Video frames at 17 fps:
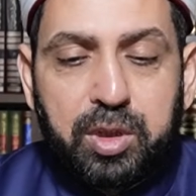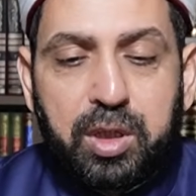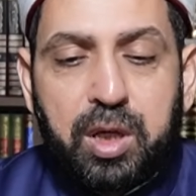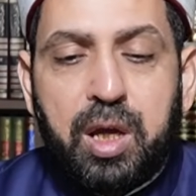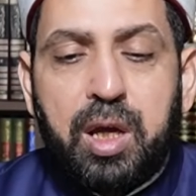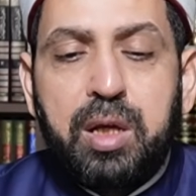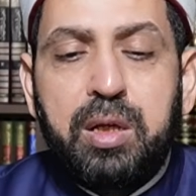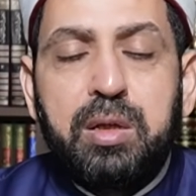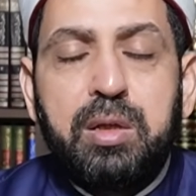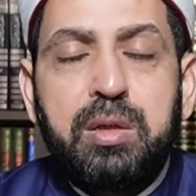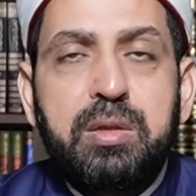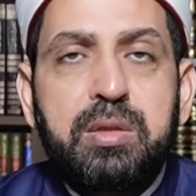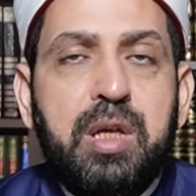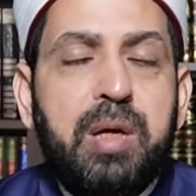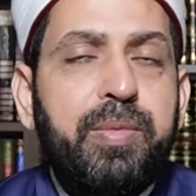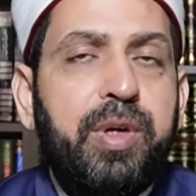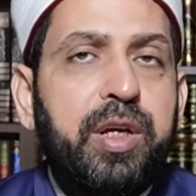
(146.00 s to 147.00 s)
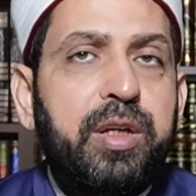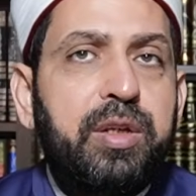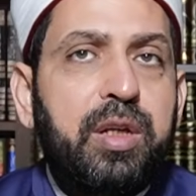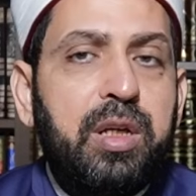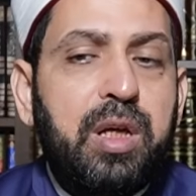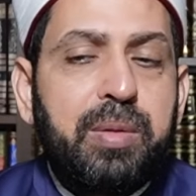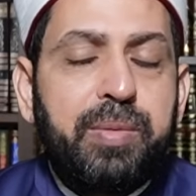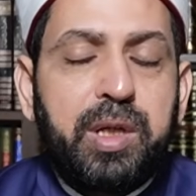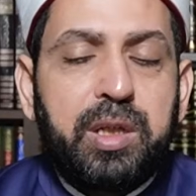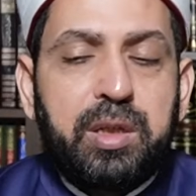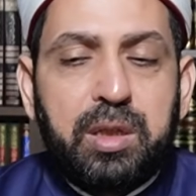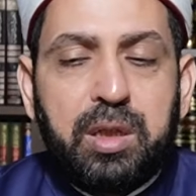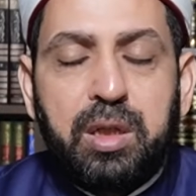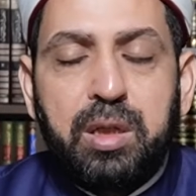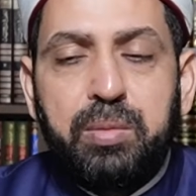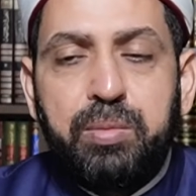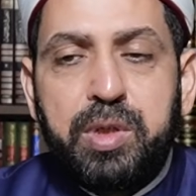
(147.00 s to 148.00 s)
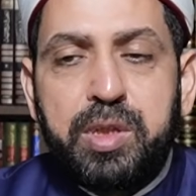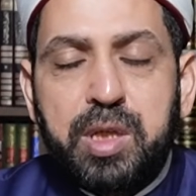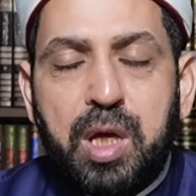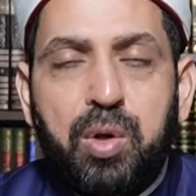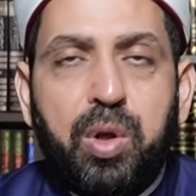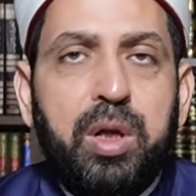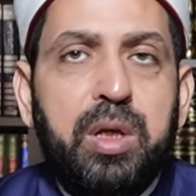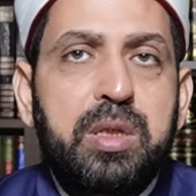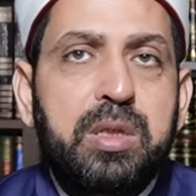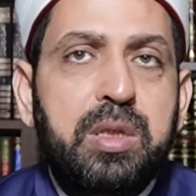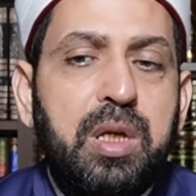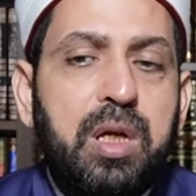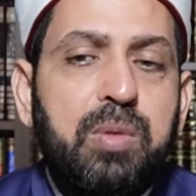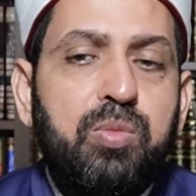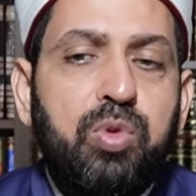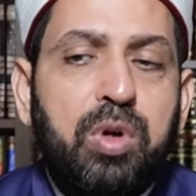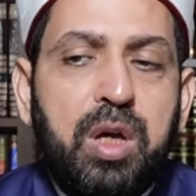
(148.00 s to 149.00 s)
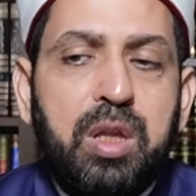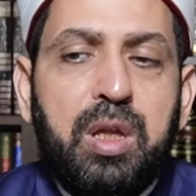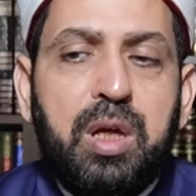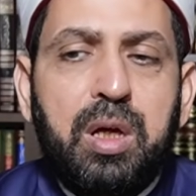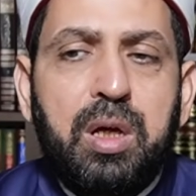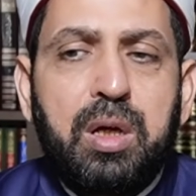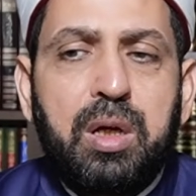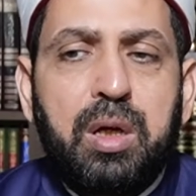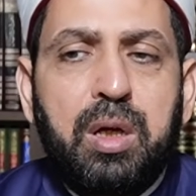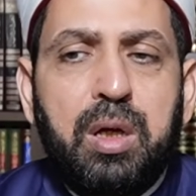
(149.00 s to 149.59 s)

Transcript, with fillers: كان سمع ان اليابانيين بيسالوا عن الاسلام وكذا